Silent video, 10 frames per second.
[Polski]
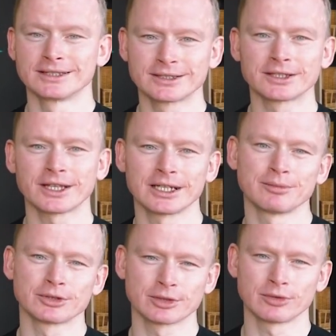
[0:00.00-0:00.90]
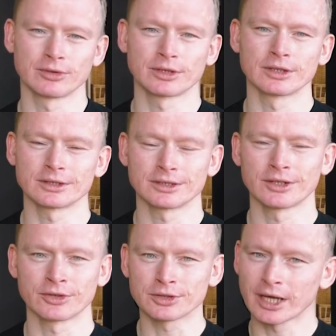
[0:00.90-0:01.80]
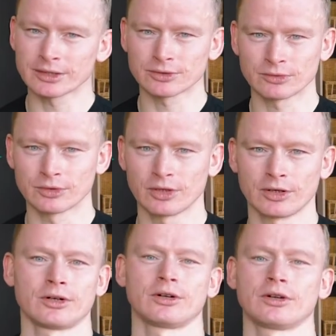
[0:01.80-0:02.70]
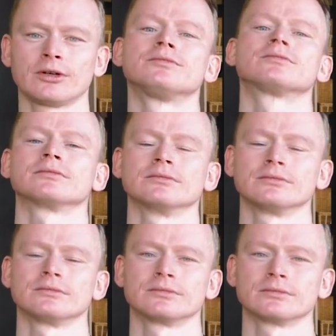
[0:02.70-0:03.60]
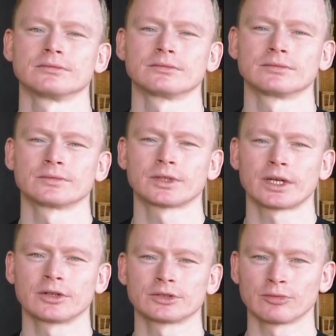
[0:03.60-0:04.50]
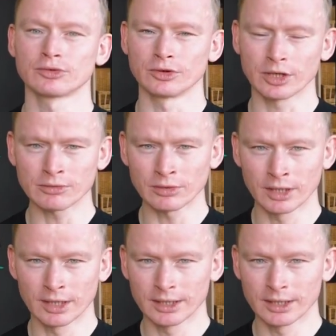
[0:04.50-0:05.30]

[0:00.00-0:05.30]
detali, potrzebują kontekstu do mm, tego, co budują,